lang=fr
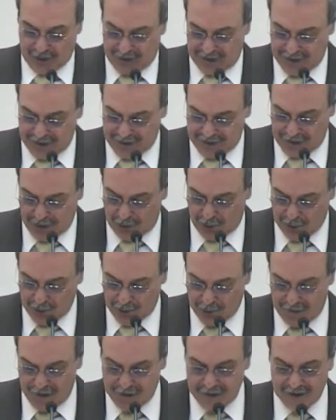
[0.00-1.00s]
et
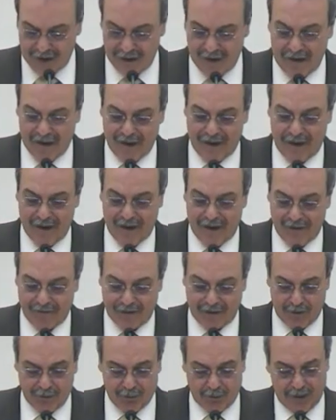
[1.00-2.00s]
de sagesse
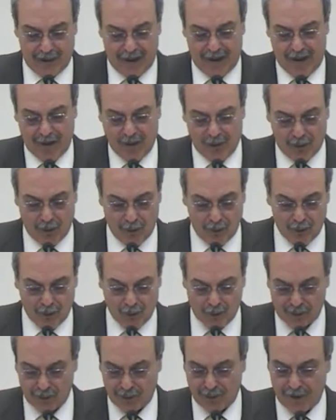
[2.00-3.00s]
nous
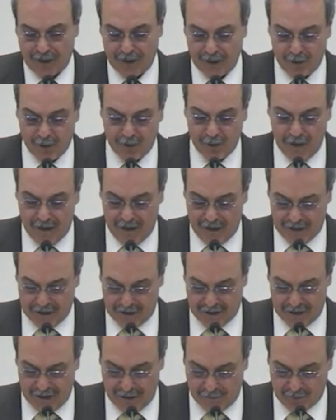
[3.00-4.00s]
révèle
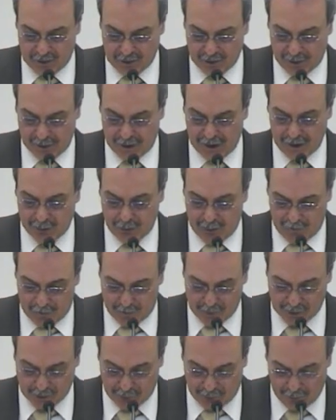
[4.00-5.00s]
ce que
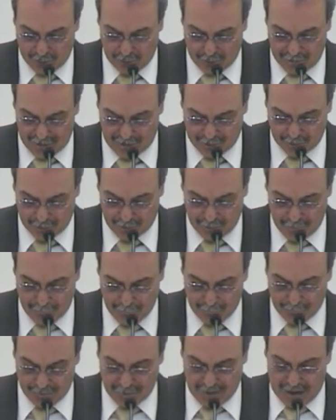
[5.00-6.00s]
nous allons lire dans
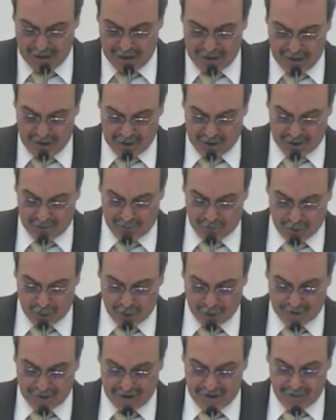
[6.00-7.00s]
l'épître de
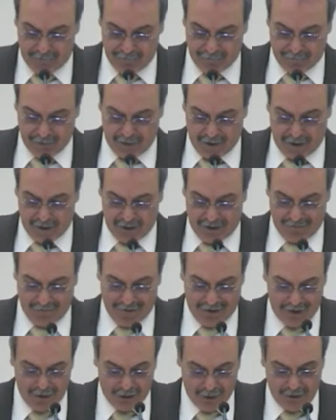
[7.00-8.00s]
l'apôtre
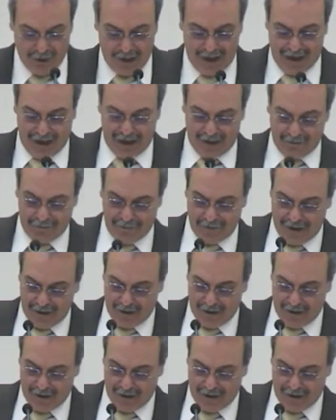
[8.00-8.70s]
Pierre